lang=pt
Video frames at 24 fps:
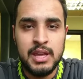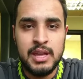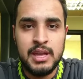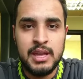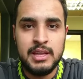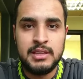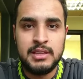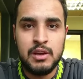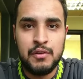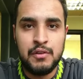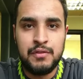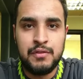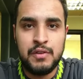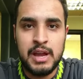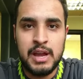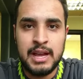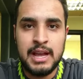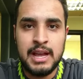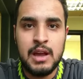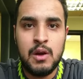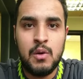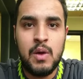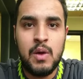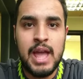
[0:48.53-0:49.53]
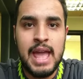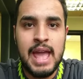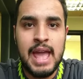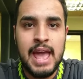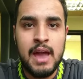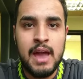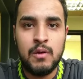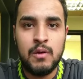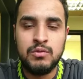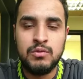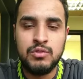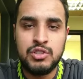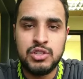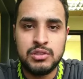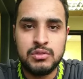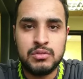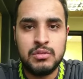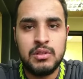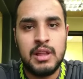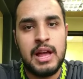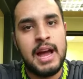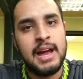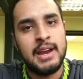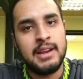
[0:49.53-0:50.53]
então o Furacão é um
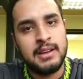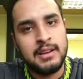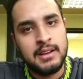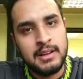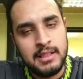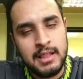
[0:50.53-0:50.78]
titular,